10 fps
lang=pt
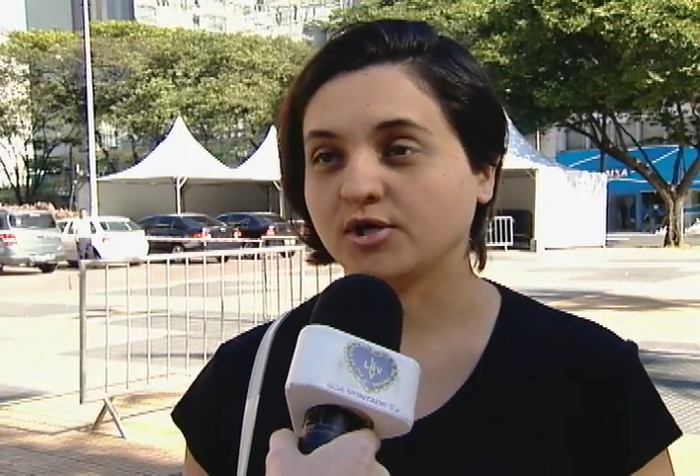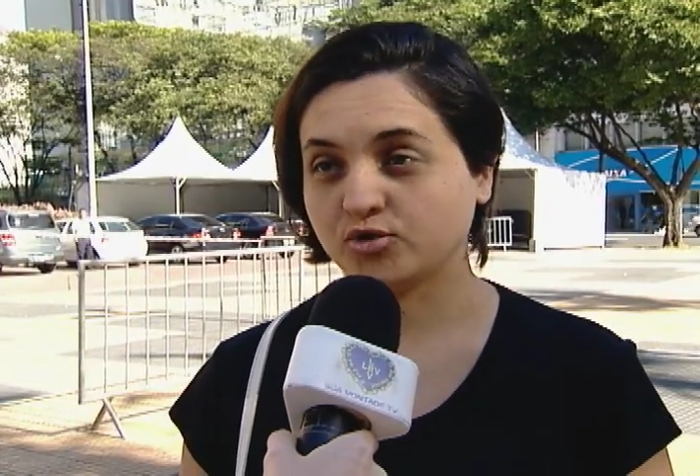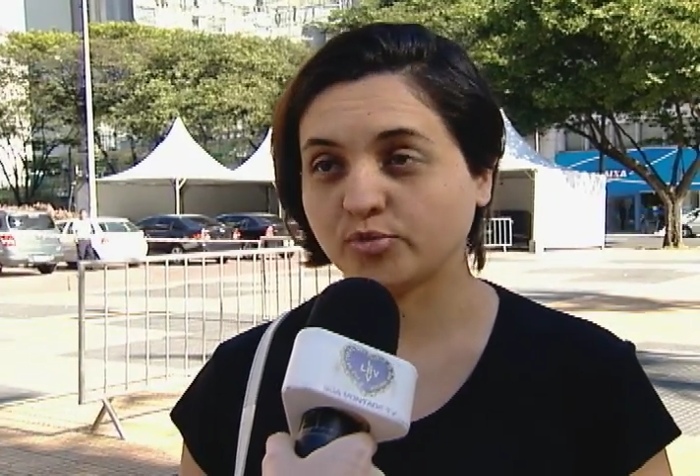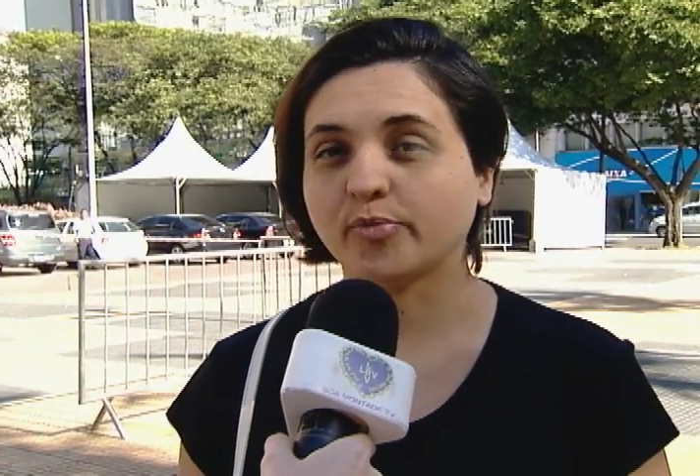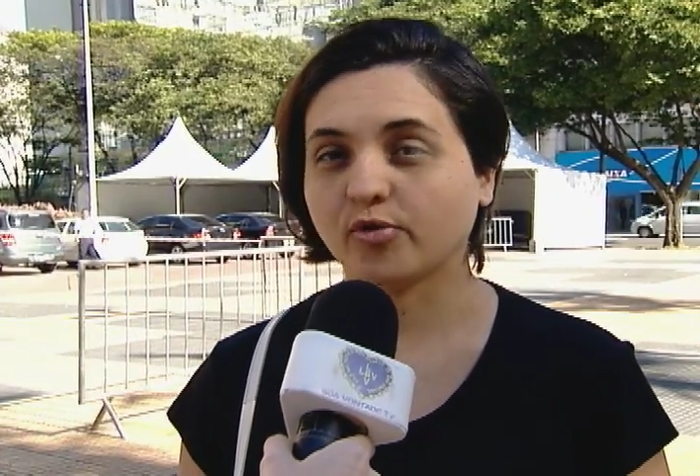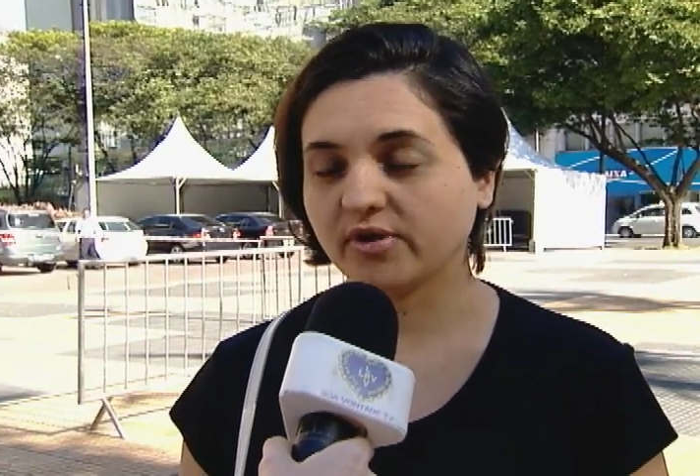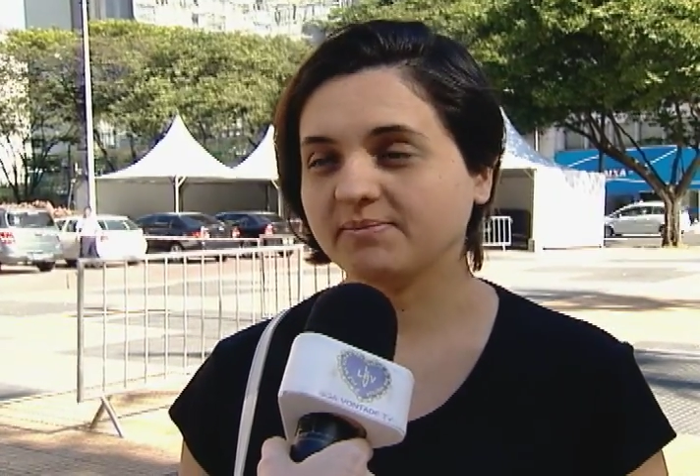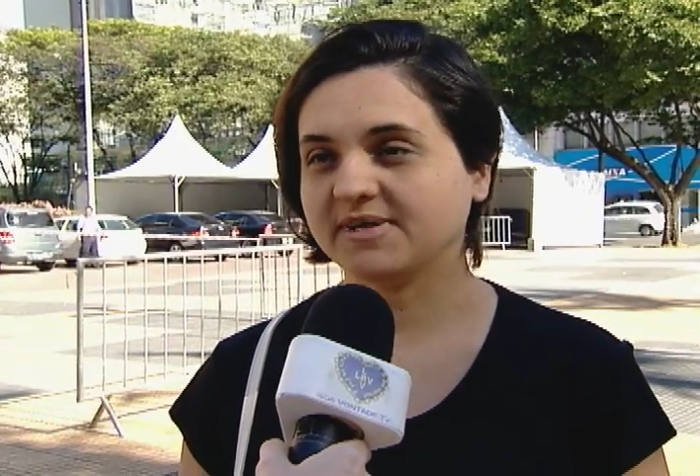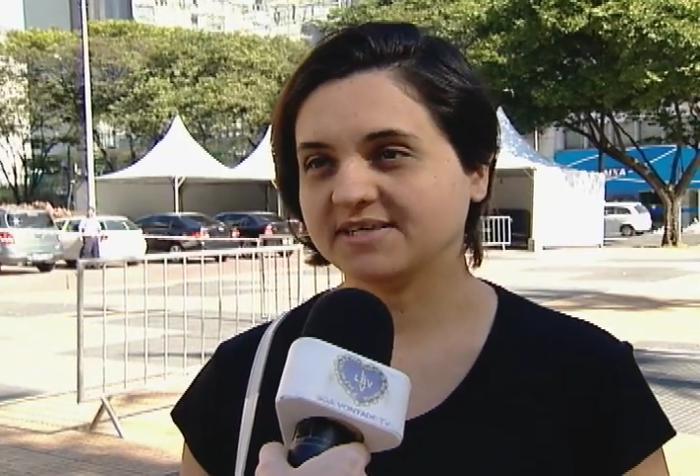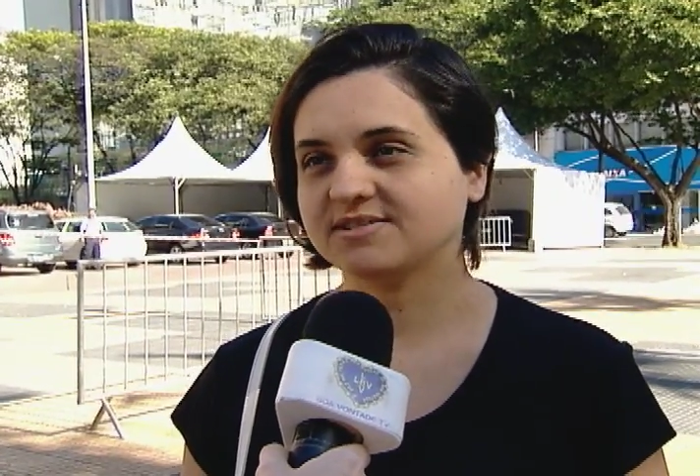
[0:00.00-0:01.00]
do boi
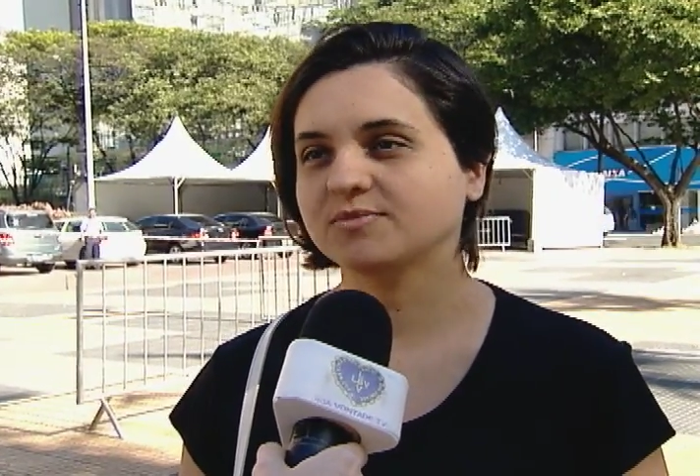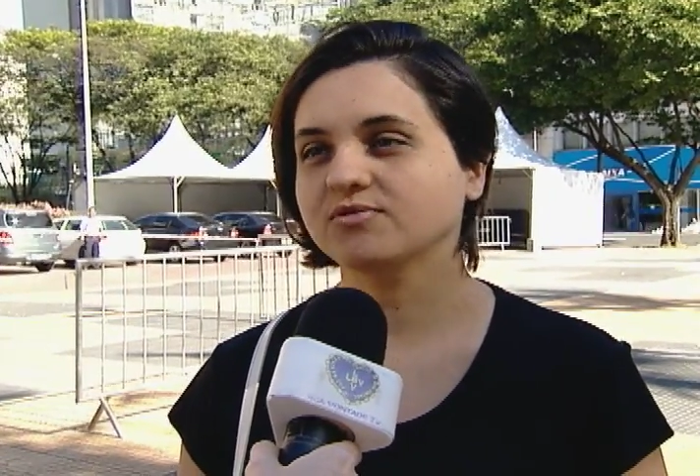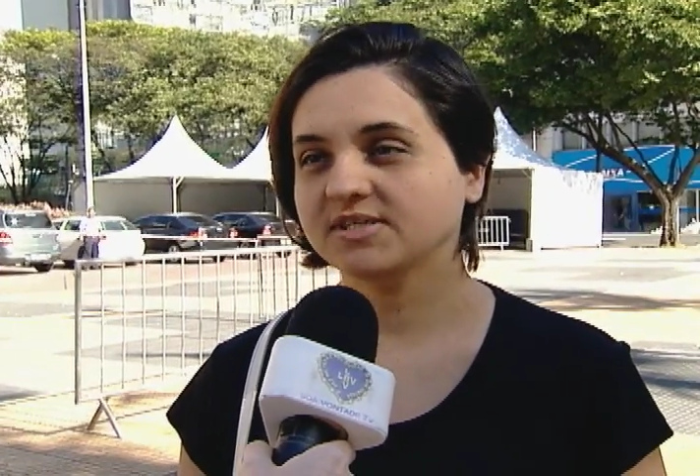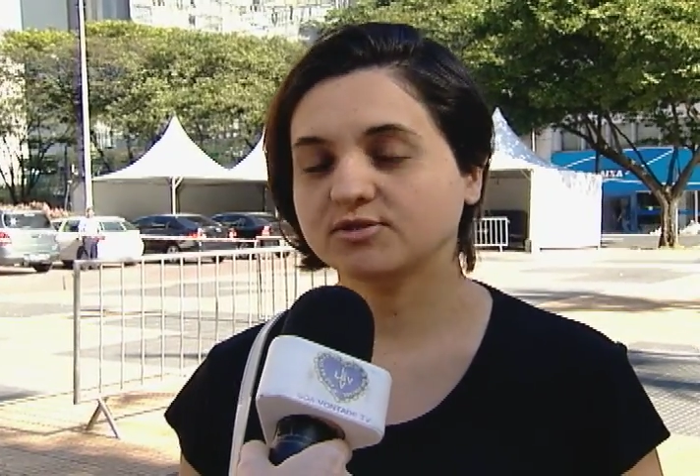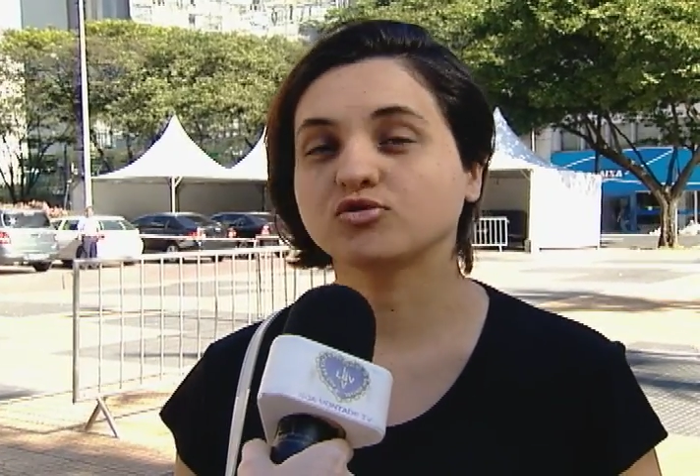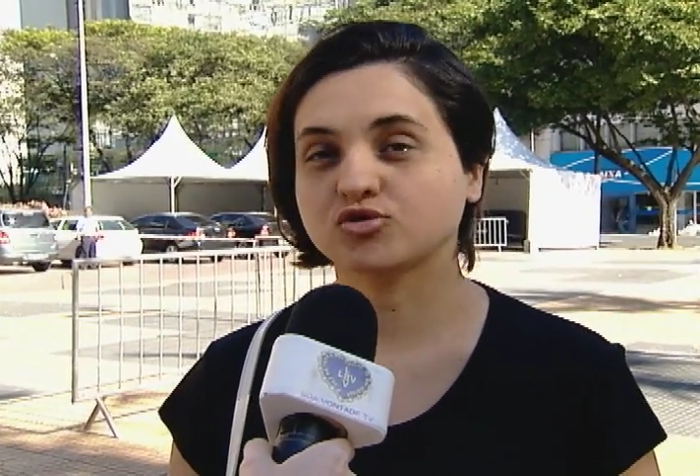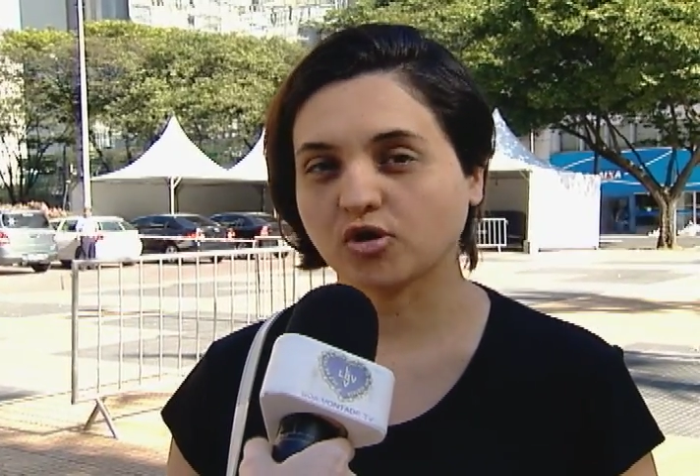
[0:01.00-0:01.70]
mesmo, nos